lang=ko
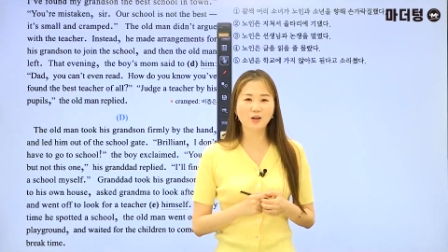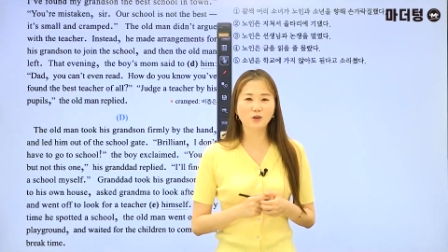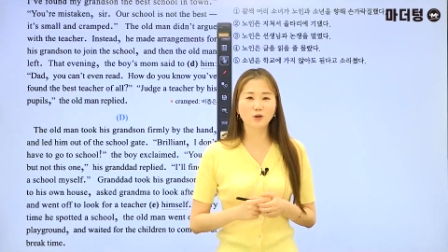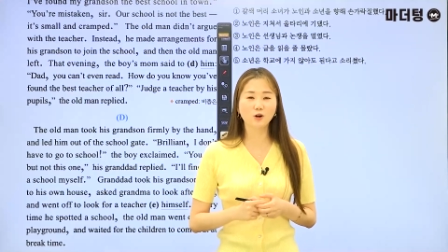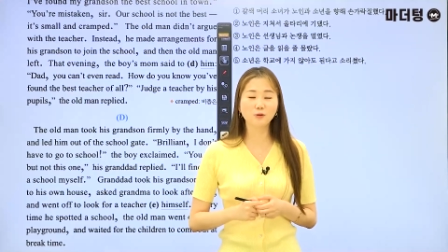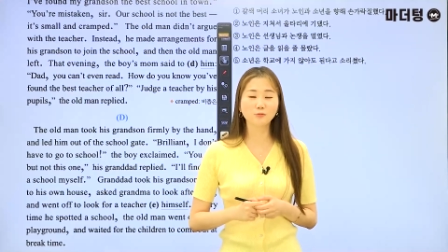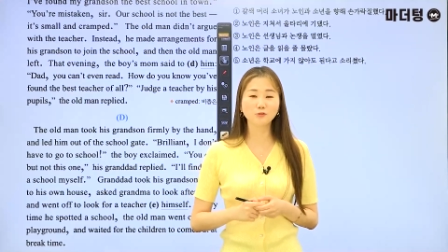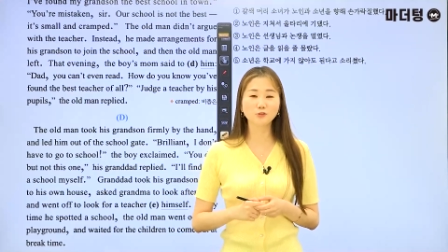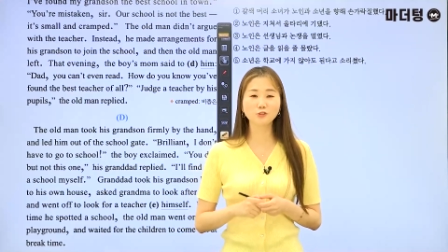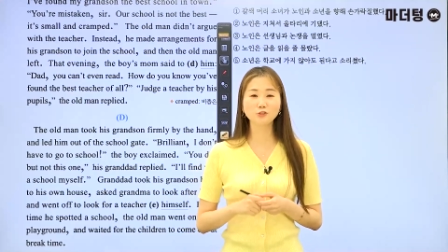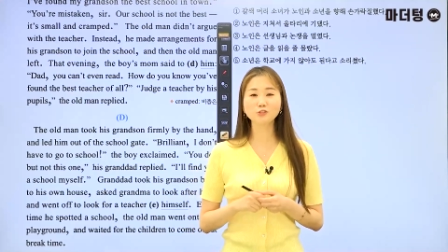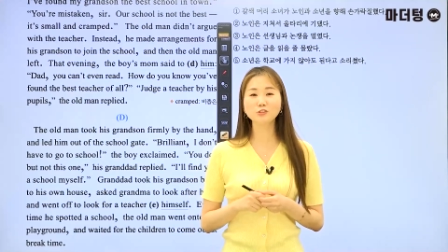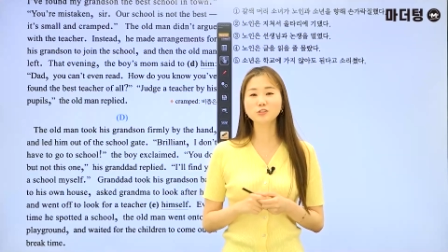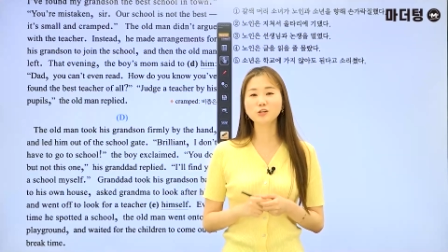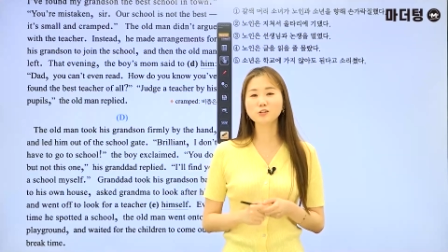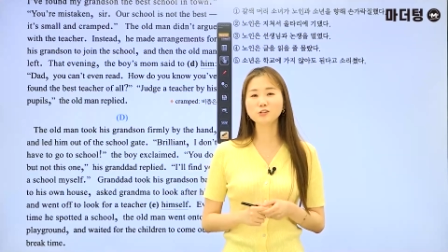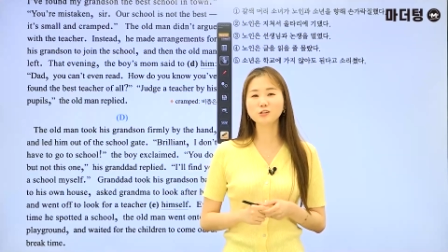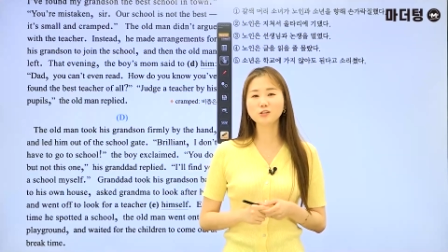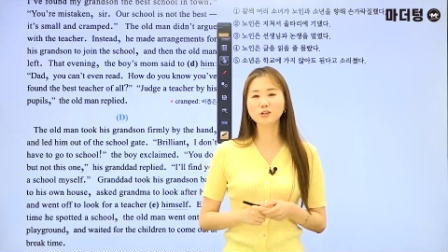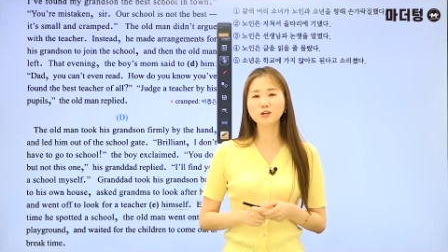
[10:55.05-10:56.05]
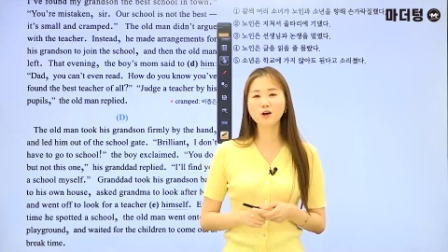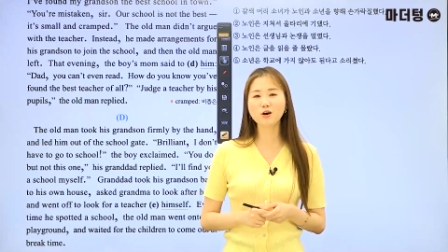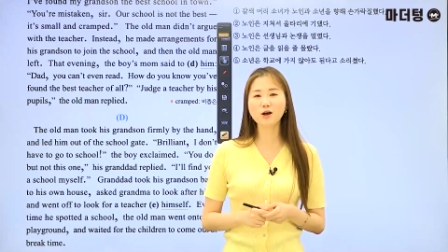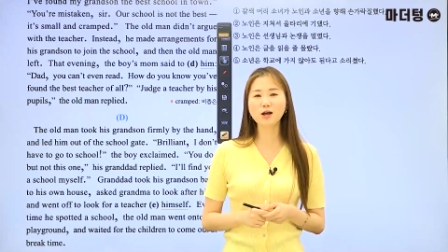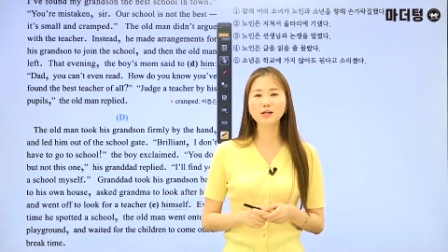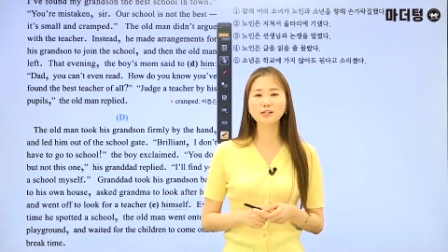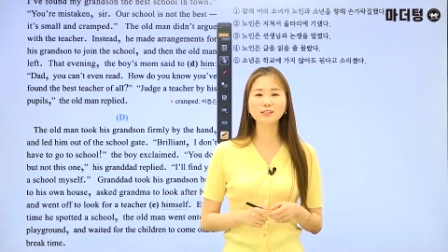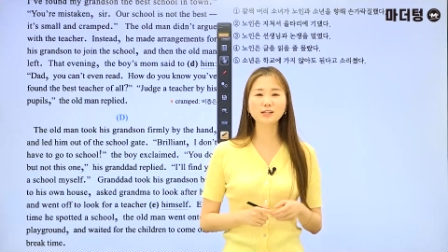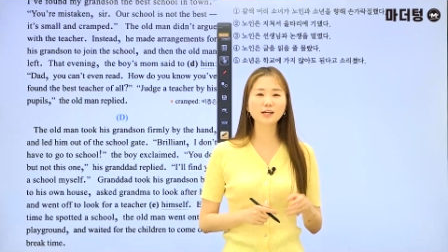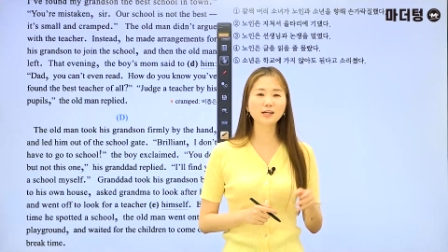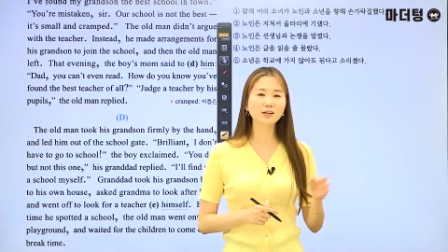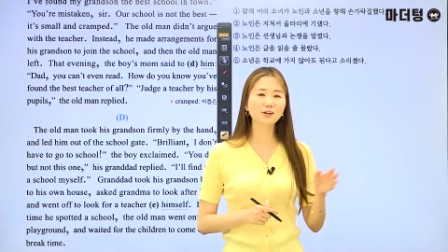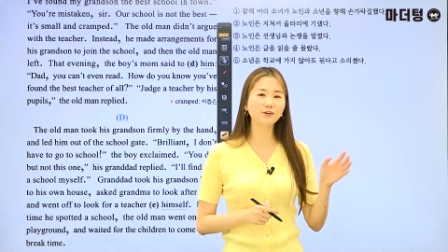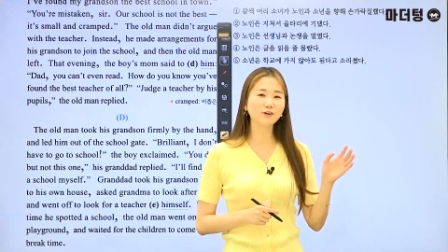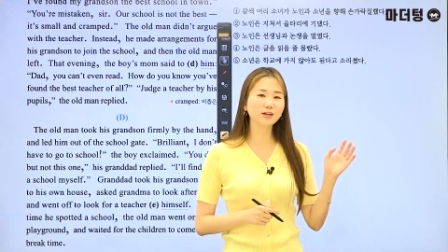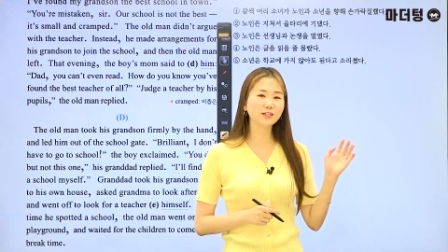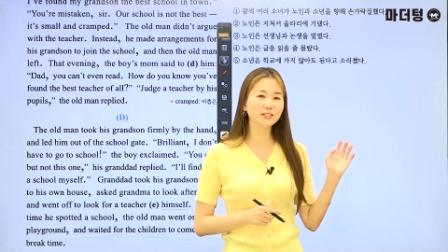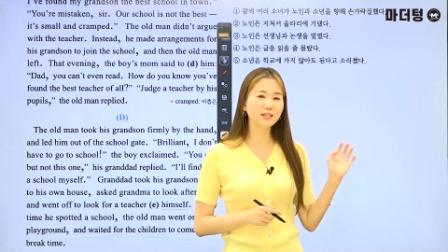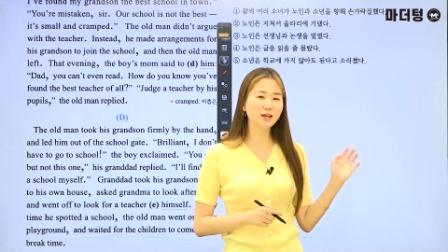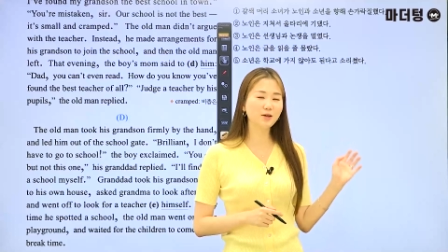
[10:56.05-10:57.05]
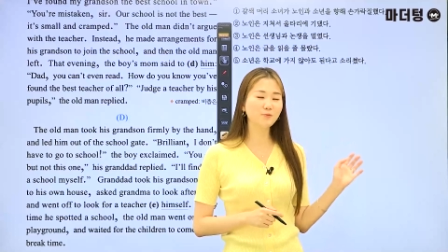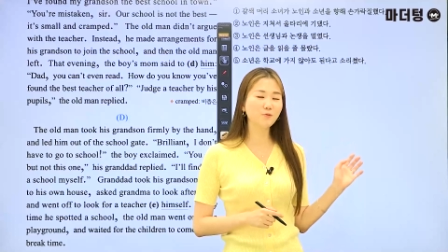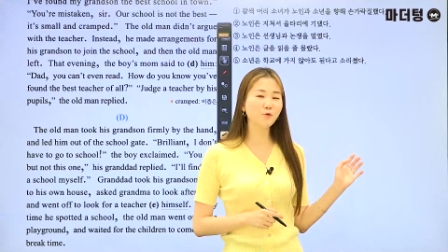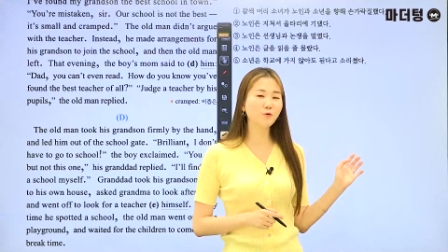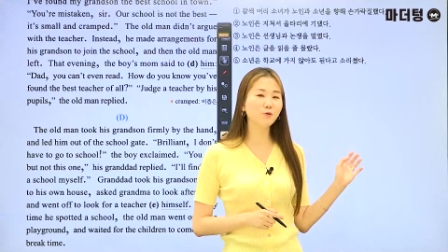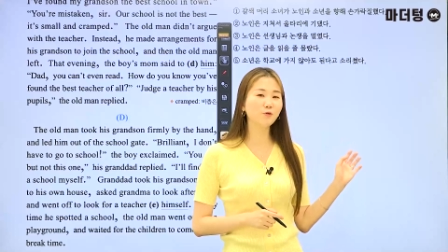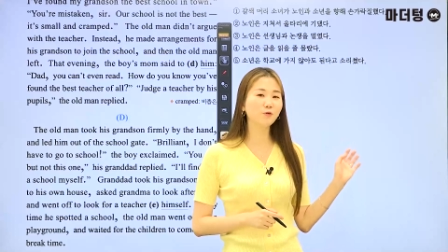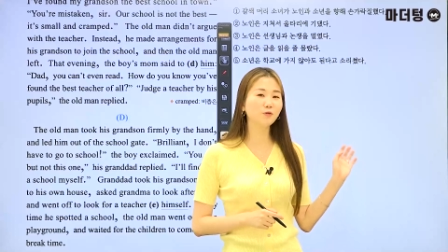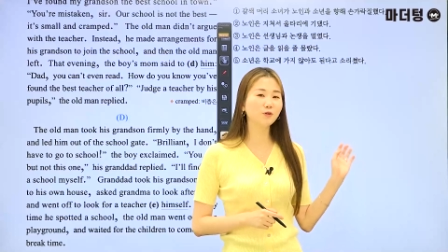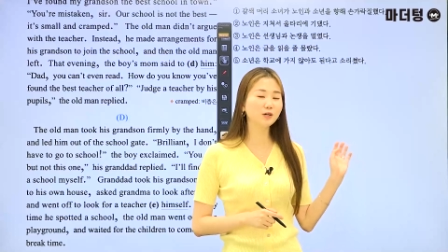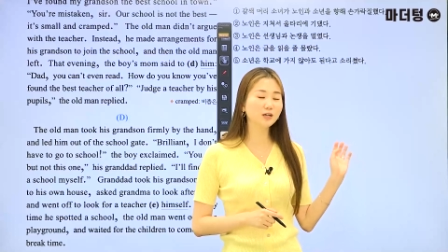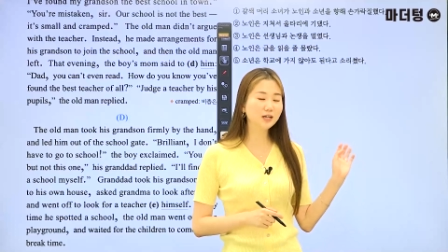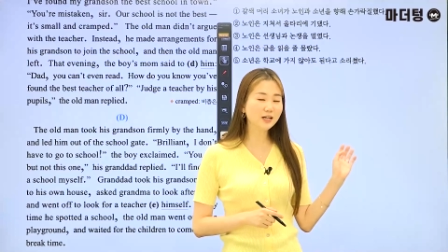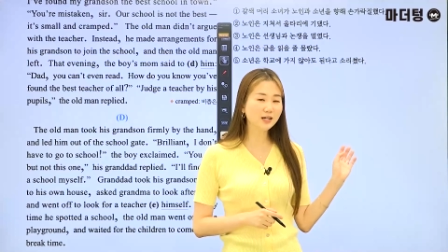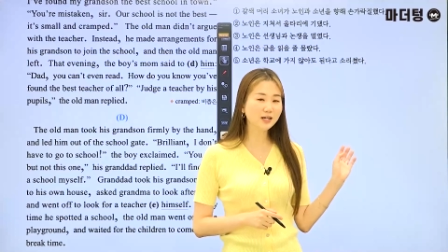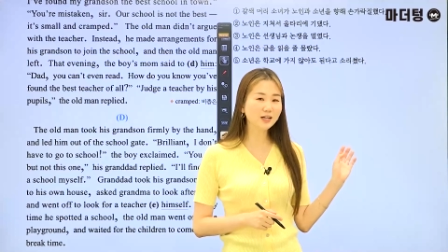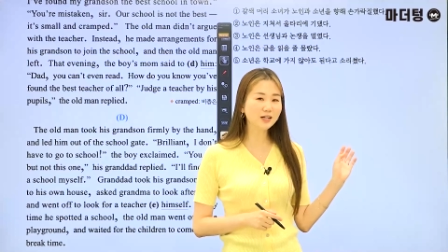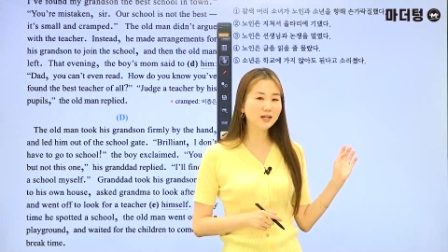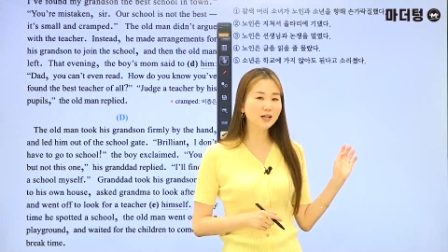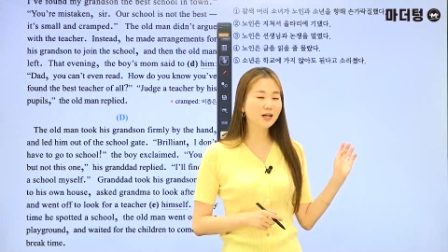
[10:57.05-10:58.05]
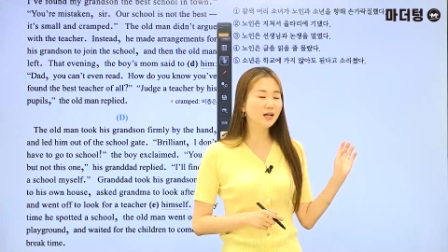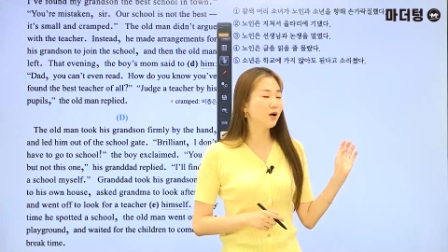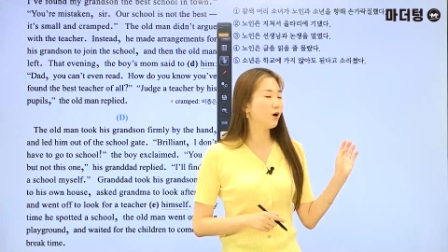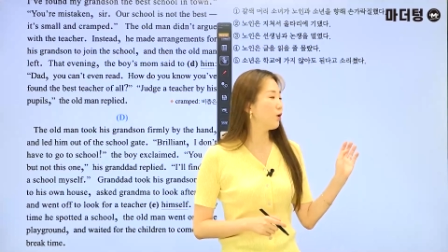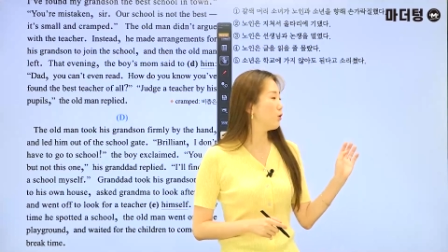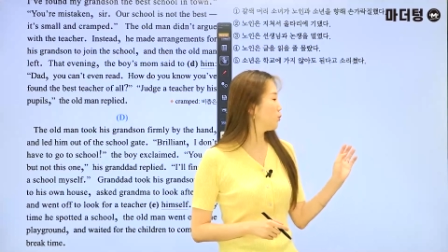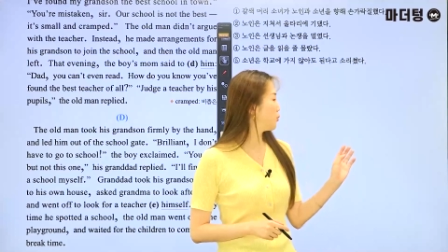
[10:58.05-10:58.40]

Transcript: 여러분 순서는요, 항상 이렇게 제목을 어,